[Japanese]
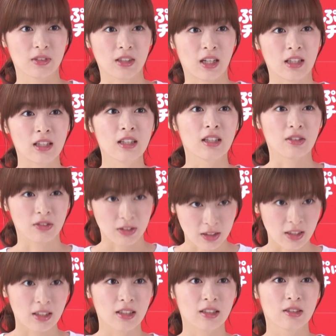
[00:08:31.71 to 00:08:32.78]
勝てなく
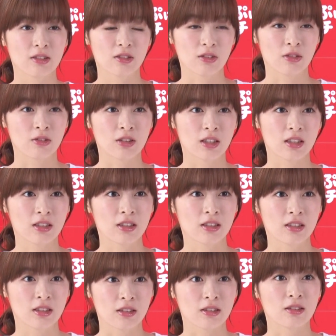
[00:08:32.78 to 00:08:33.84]
てちょっと悔
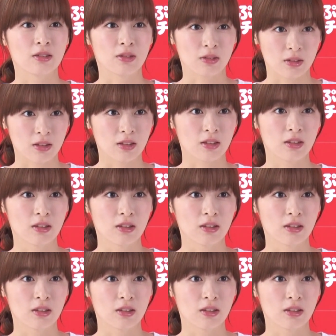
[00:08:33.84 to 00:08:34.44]
しいんですよね。